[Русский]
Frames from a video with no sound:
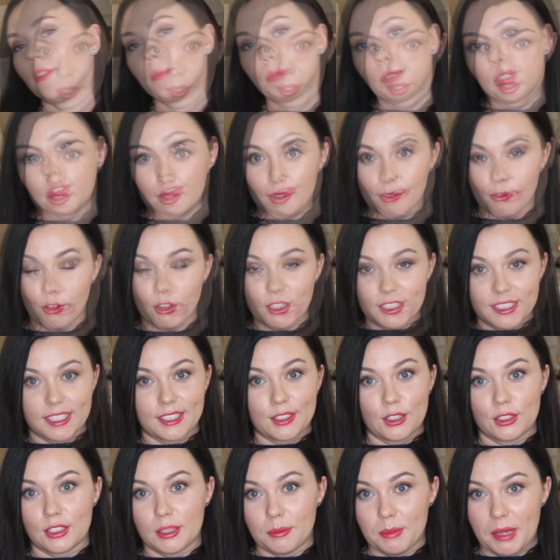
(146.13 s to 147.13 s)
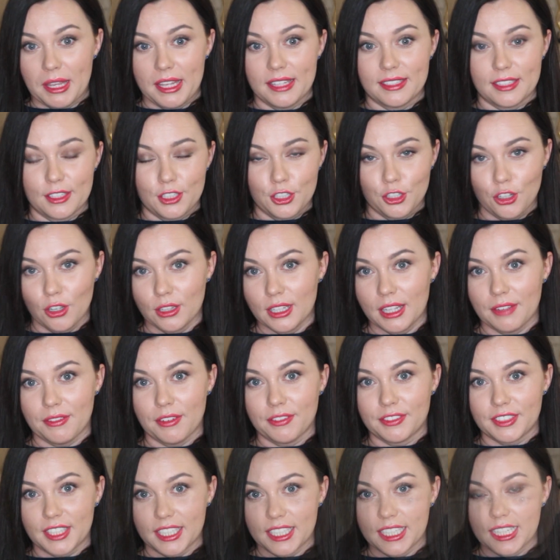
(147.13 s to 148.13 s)
В общем, волосы остаются менее защищенные.
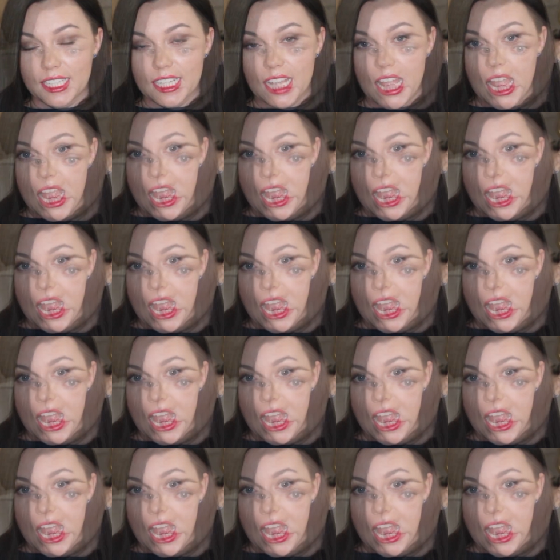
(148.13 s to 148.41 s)
Во-вторых,